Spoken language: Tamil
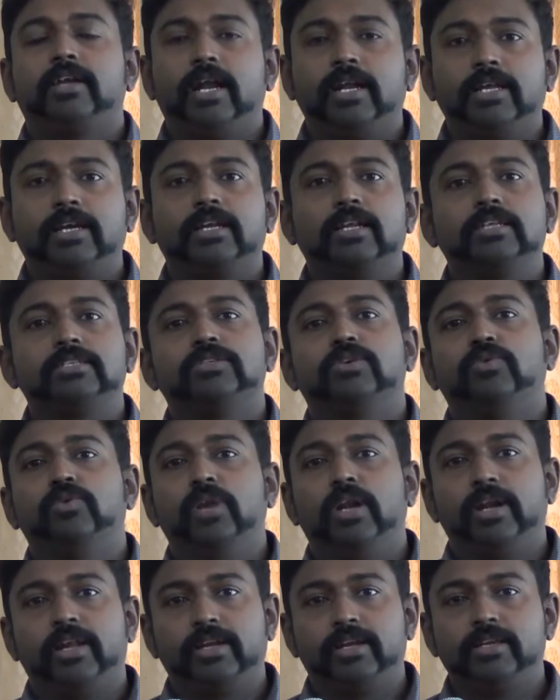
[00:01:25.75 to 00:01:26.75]
கேட்டகரைஸை
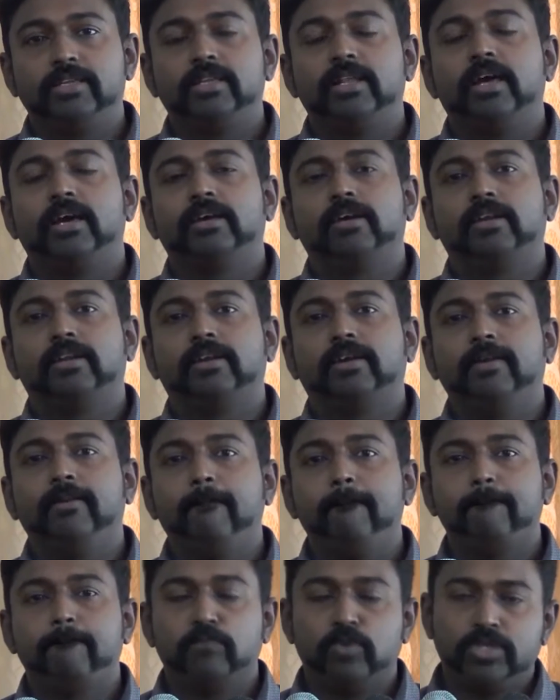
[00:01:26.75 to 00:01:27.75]
உள்ளடங்கியதாக
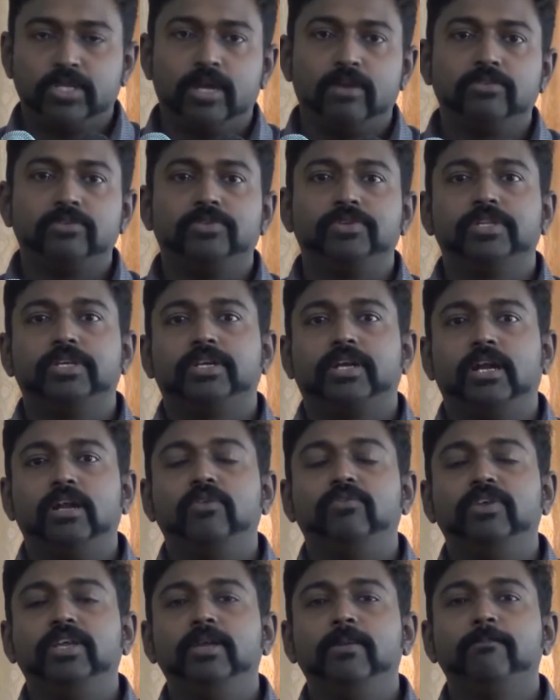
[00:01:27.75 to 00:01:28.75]
இருக்குது முதலாவது வந்து
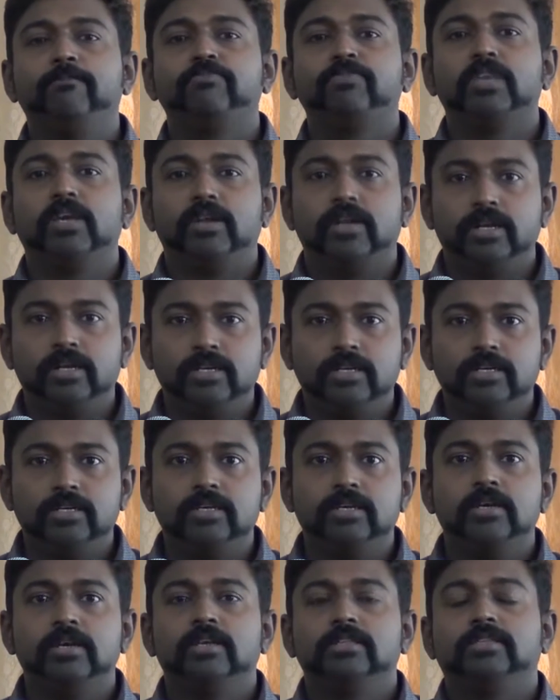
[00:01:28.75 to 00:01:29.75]
கல்வி ரெண்டு
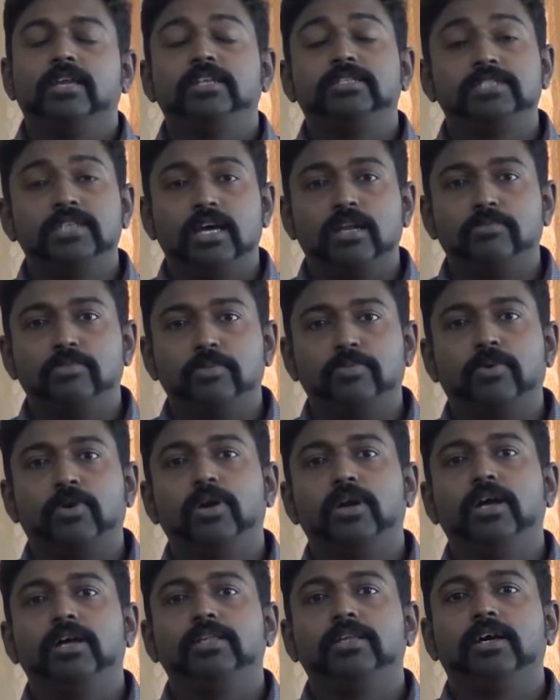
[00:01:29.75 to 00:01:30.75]
தற்சார்பு
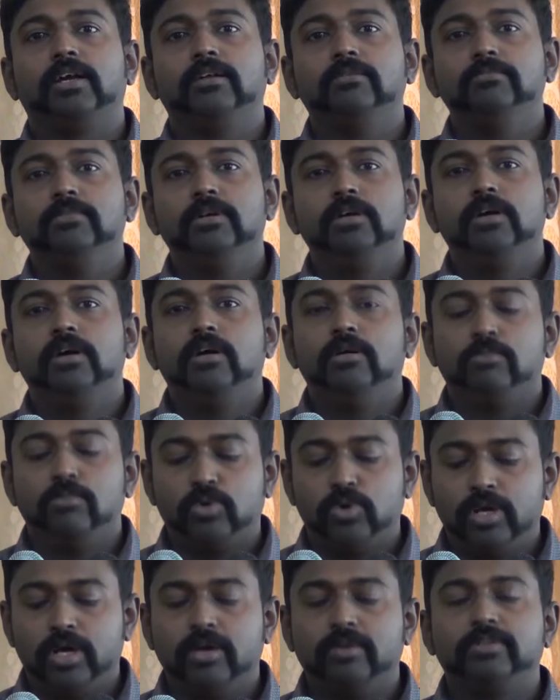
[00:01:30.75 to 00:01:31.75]
பொருளாதாரம்
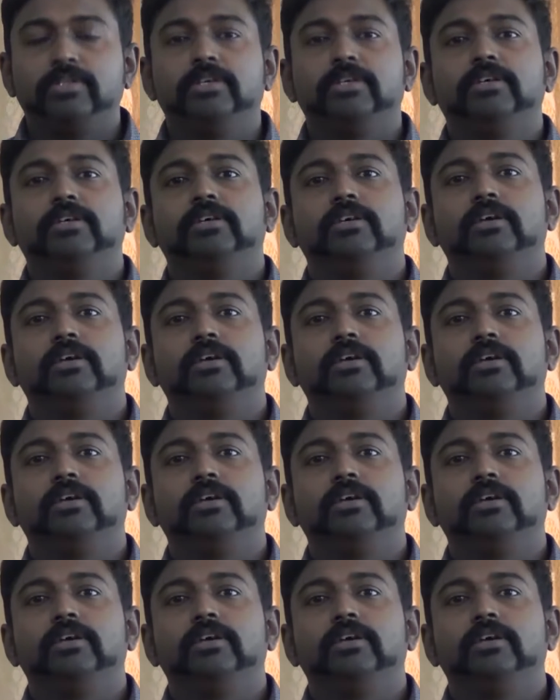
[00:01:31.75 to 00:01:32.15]
மூணாவது